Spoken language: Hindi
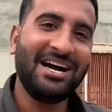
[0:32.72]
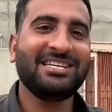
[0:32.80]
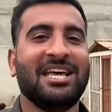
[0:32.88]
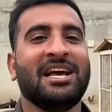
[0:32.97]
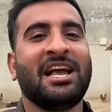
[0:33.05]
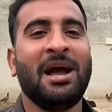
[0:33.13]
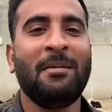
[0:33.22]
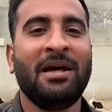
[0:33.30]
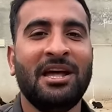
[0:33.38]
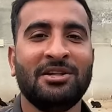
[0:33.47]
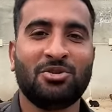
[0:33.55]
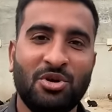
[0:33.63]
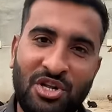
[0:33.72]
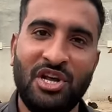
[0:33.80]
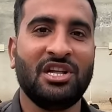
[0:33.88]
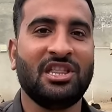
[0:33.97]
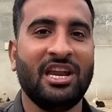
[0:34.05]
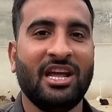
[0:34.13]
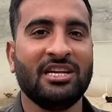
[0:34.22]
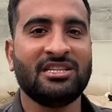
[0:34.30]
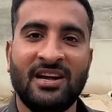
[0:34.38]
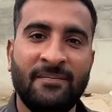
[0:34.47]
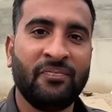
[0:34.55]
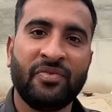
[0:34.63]
देखा है मैंने इसको ठीक तरीके
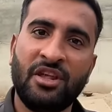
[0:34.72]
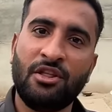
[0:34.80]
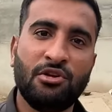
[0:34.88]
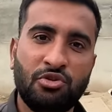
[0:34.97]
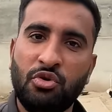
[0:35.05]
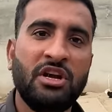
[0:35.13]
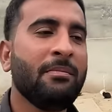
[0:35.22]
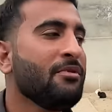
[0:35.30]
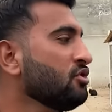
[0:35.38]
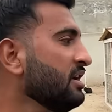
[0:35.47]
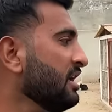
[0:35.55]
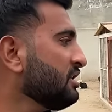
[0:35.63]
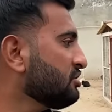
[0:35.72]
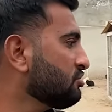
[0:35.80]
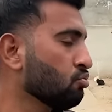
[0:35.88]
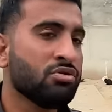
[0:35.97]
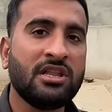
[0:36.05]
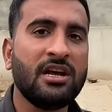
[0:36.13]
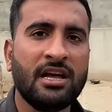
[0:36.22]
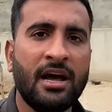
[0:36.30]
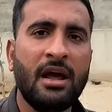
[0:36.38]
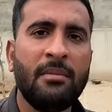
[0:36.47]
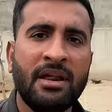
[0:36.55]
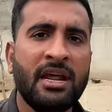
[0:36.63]
से नहीं तो जो ही मुझे ये सुनता था
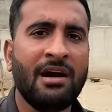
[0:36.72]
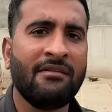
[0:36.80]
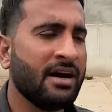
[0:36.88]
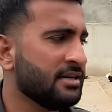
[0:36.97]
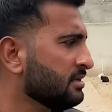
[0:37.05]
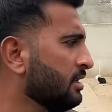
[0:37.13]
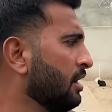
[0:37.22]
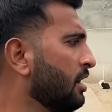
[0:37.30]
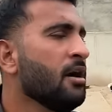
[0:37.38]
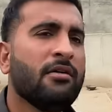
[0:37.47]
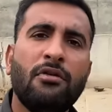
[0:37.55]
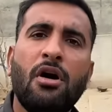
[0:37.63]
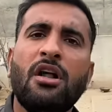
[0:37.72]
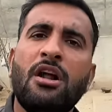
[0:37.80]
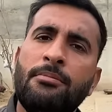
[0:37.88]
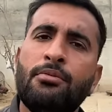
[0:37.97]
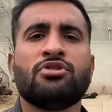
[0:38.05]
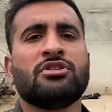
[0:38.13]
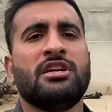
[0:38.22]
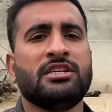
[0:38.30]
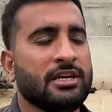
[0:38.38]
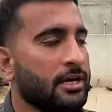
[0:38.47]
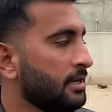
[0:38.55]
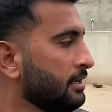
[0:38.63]
ना मेरी आवाज फौरन पहुंच
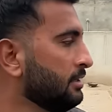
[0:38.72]
नीचे